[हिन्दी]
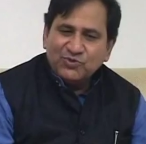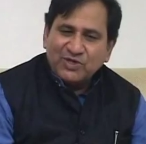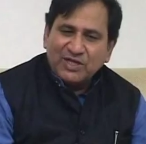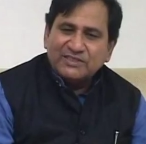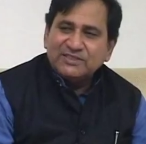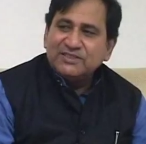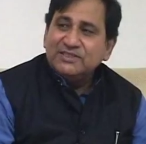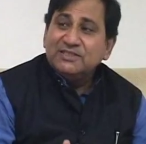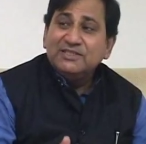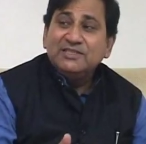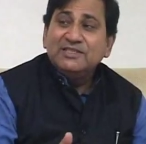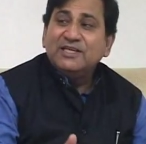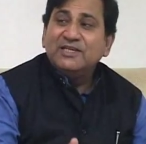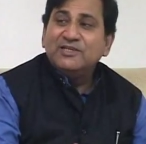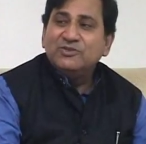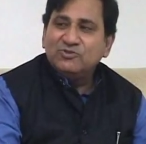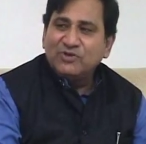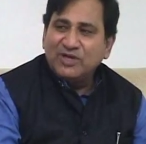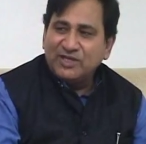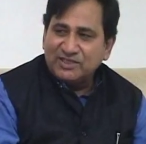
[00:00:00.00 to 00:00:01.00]
तो राजनीति नहीं
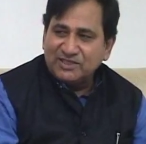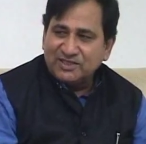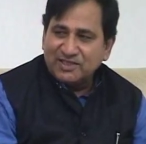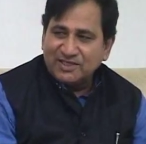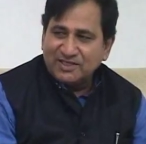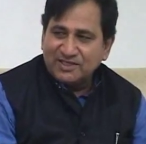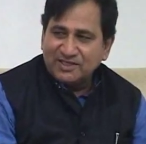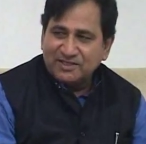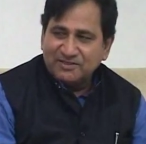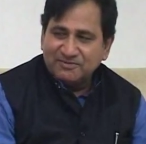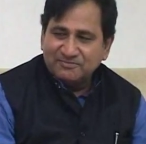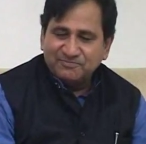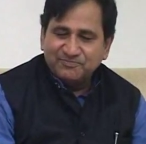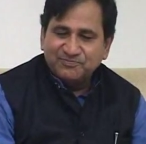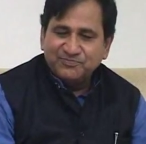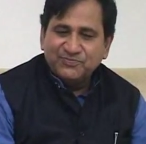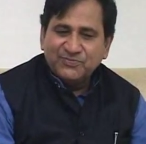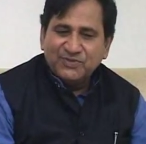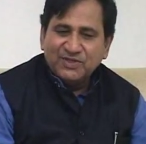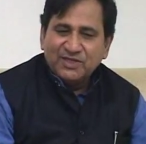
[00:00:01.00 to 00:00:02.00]
ज्वाइन करेंगे
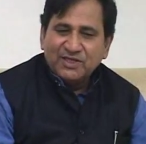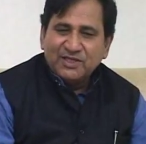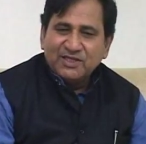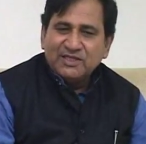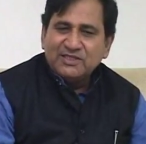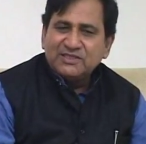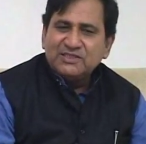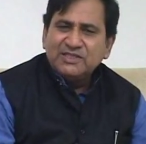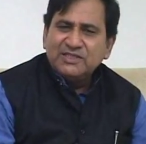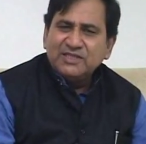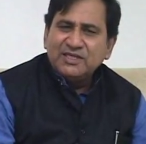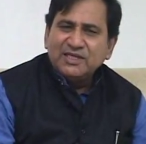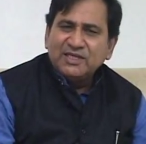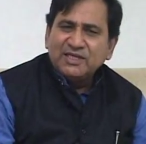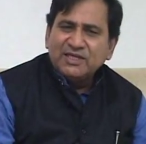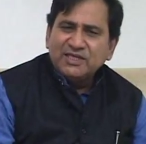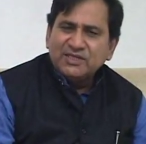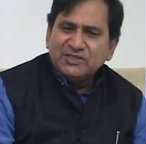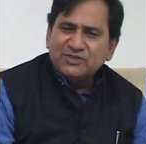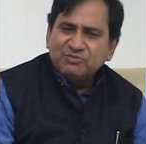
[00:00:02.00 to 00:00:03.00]
इसलिए
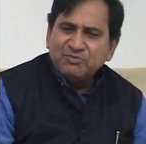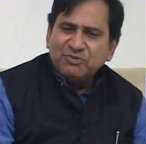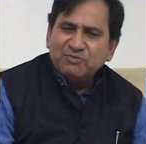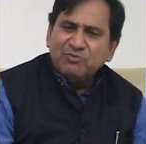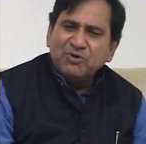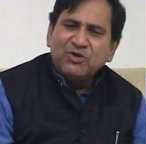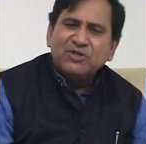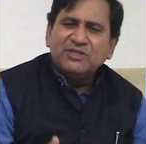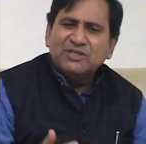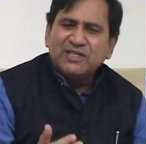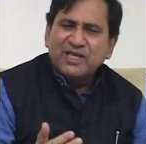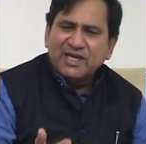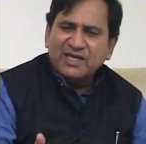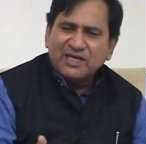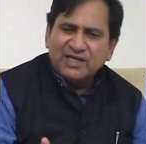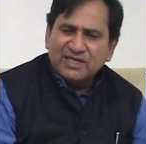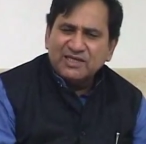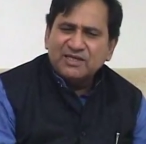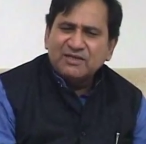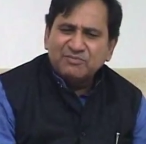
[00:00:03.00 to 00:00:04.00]
कि इसमें बहुत त्याग
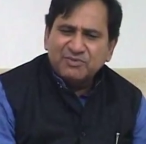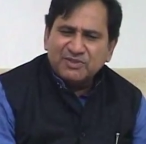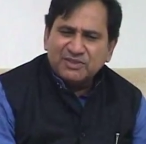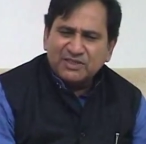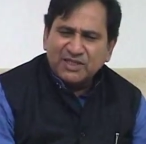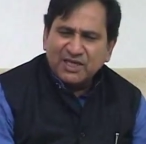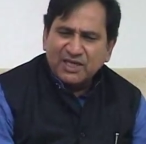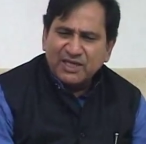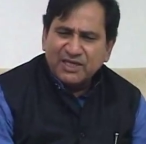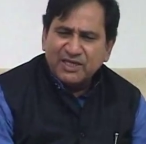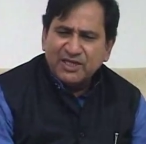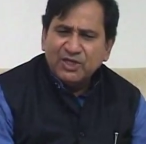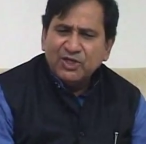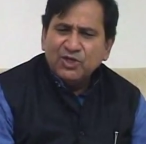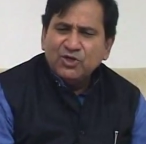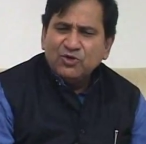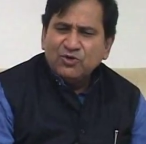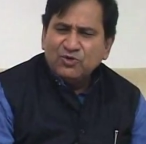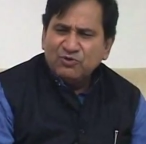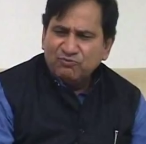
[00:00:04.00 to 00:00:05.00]
करना पड़ता है
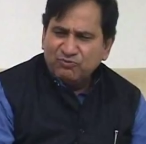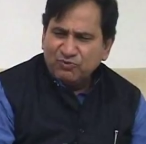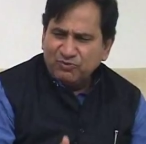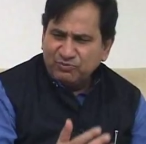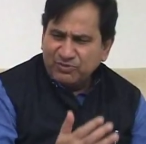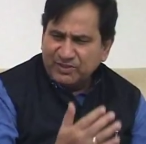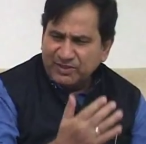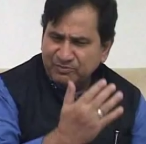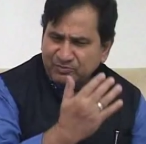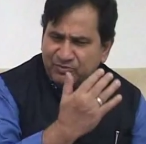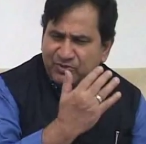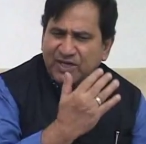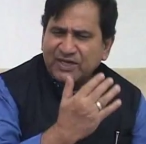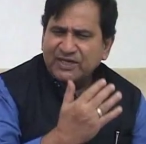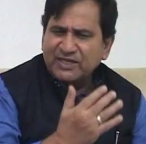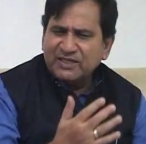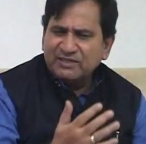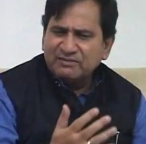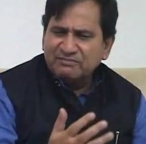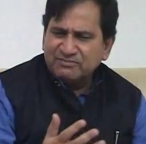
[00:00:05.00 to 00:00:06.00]
और वो बड़े
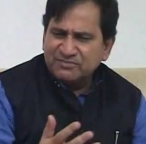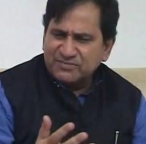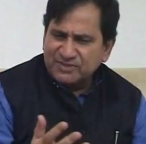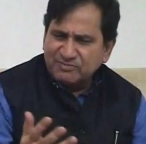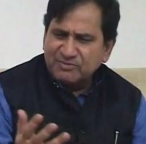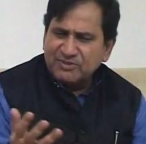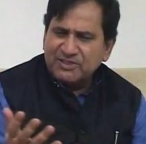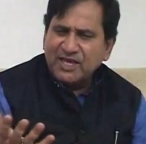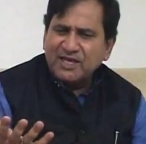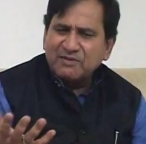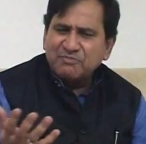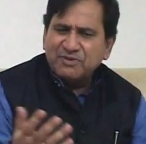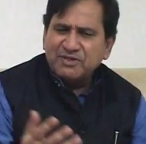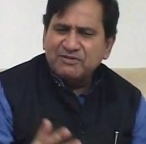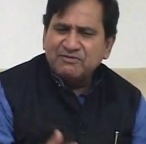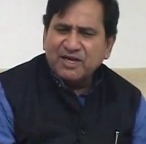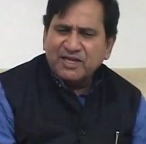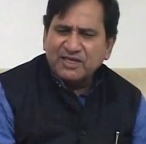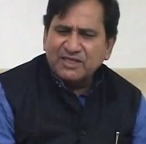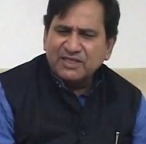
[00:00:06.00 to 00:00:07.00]
पुराने जमींदार
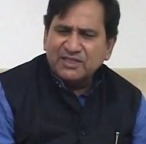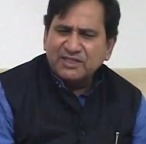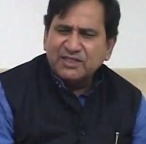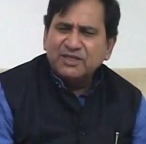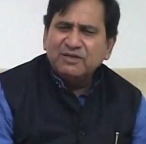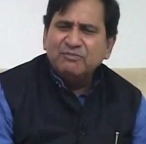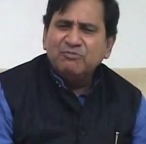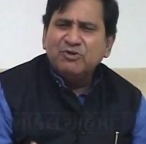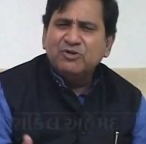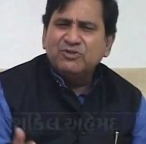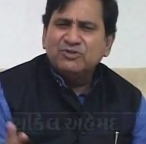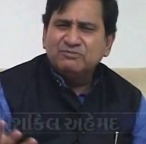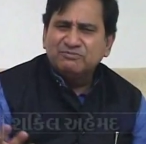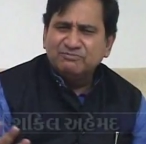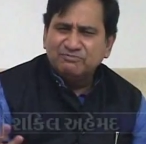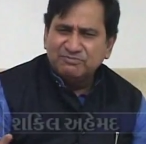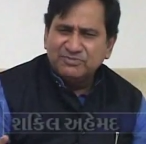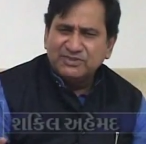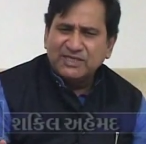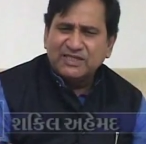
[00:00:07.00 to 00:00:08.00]
परिवार के थे बहुत
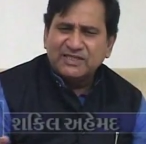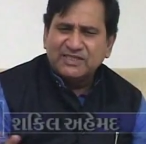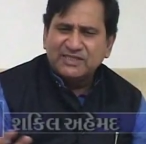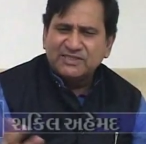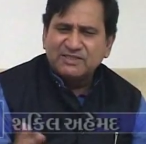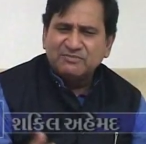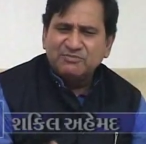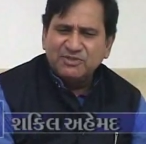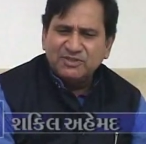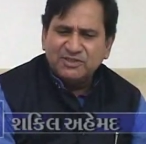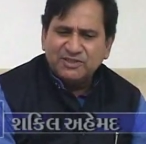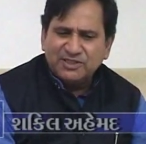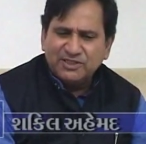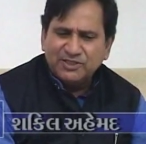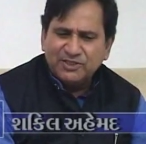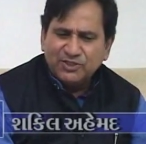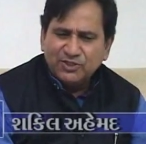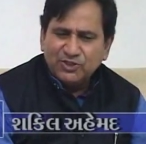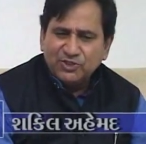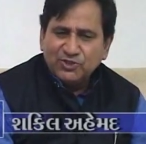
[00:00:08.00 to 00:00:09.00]
ज़्यादा ज़मीन थी
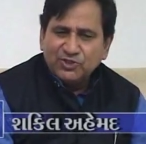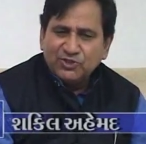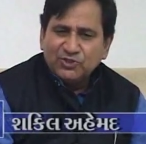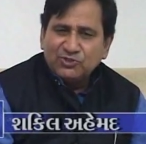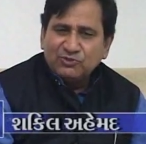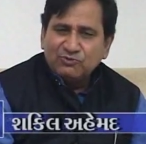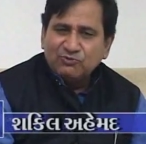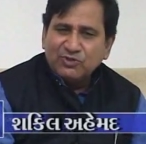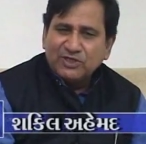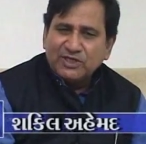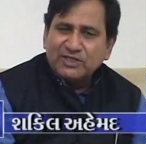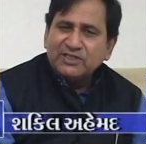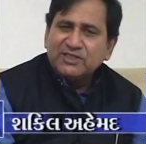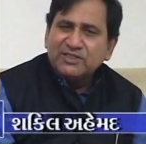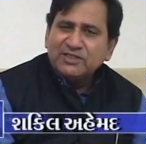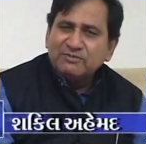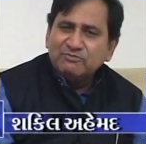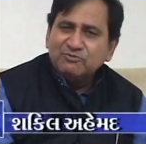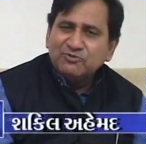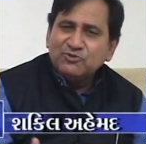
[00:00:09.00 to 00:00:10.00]
तो वो कहते
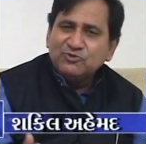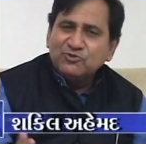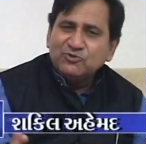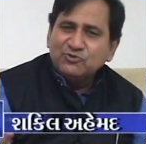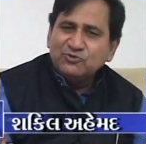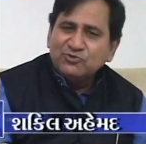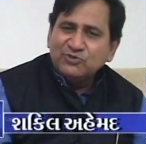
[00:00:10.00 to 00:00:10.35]
थे मुझको